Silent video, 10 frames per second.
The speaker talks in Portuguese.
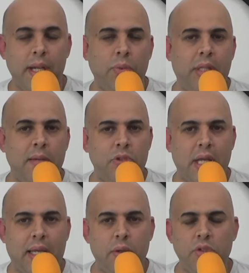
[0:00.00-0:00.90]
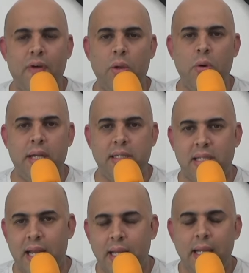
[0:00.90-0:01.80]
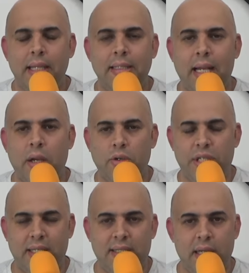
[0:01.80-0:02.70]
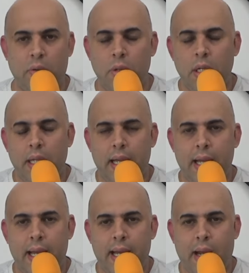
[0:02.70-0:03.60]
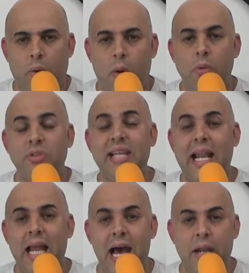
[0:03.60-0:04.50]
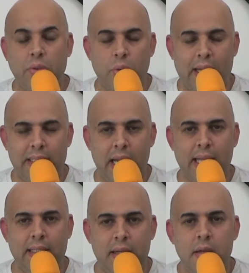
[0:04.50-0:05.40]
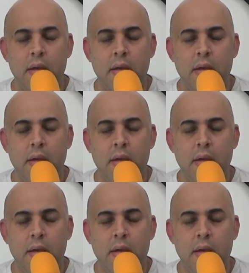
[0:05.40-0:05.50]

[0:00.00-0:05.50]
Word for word: Não temos aqui os valores né, da negociação, é, é, qual o salário do atleta,